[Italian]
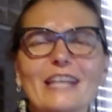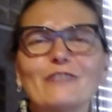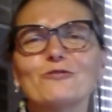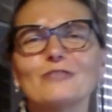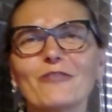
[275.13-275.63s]

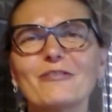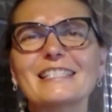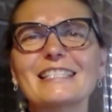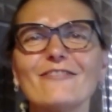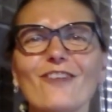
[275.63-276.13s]
tutta
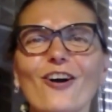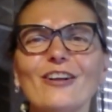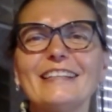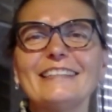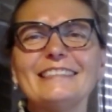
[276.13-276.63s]
questa
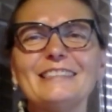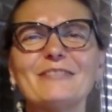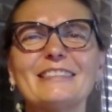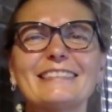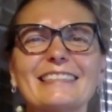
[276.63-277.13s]
voglia di
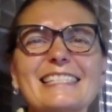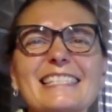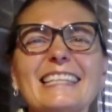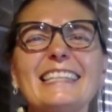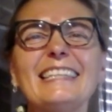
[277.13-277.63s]

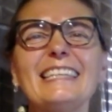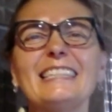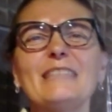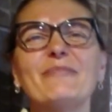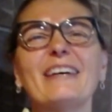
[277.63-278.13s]
mettersi lì,
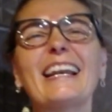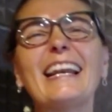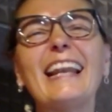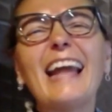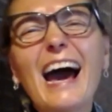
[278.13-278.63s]
di
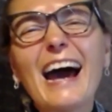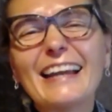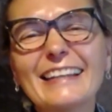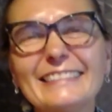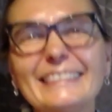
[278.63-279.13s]
parlare, di,